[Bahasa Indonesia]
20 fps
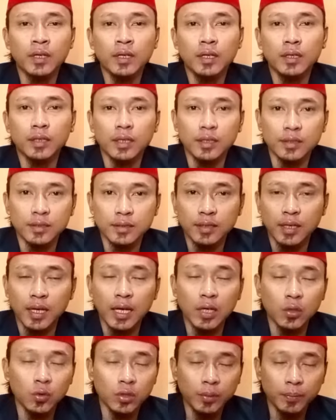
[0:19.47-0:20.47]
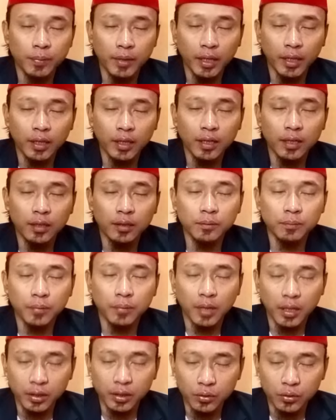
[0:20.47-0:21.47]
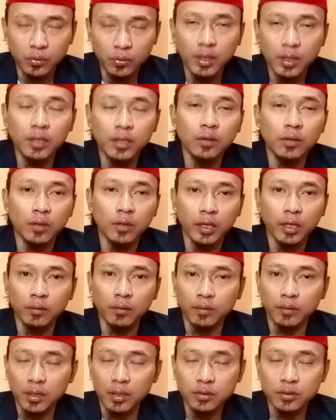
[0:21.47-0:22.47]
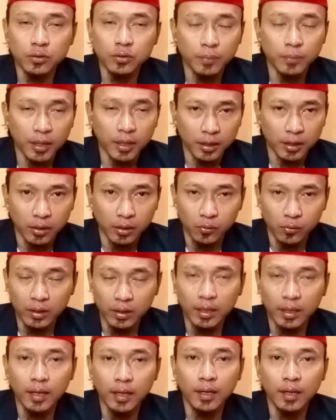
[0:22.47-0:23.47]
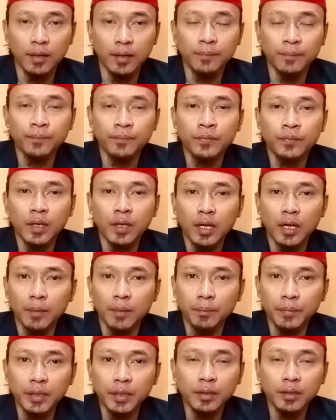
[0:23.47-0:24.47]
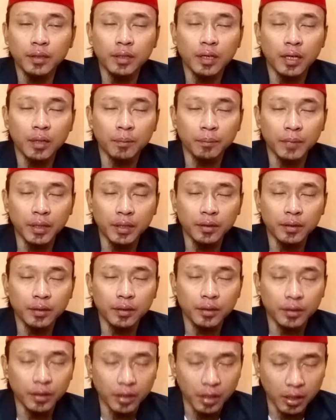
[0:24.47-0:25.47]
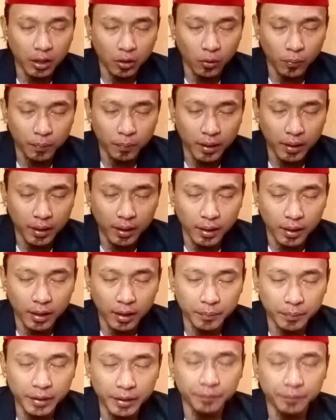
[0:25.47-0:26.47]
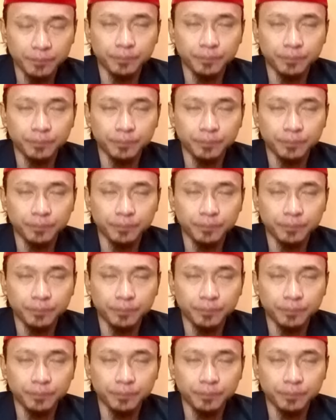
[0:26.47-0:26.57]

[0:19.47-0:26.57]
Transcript: dan selalu diberikan perlindungan oleh Allah Subhanahu wa Ta'ala. Amin, amin, ya Robbal 'Alamin.